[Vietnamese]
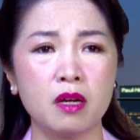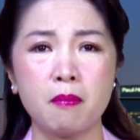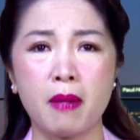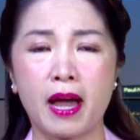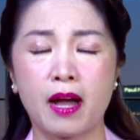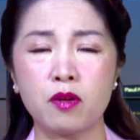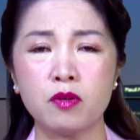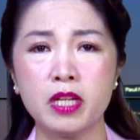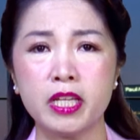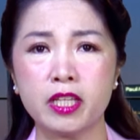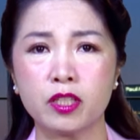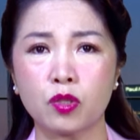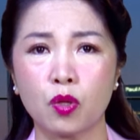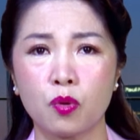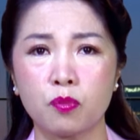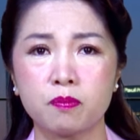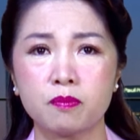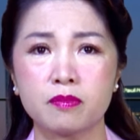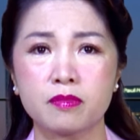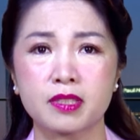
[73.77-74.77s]
bão liên
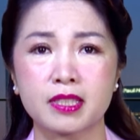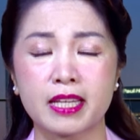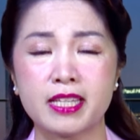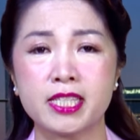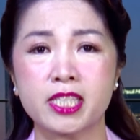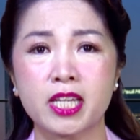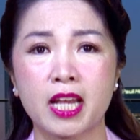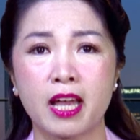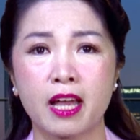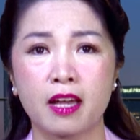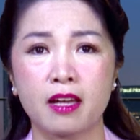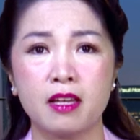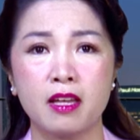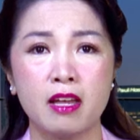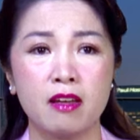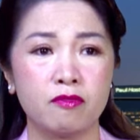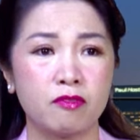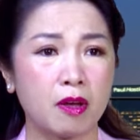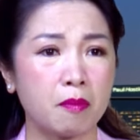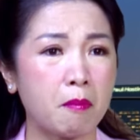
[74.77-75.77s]
tục xảy ra
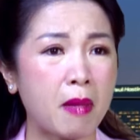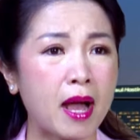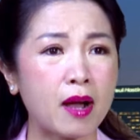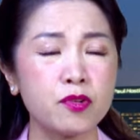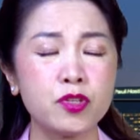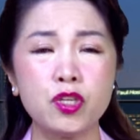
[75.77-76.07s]
và bao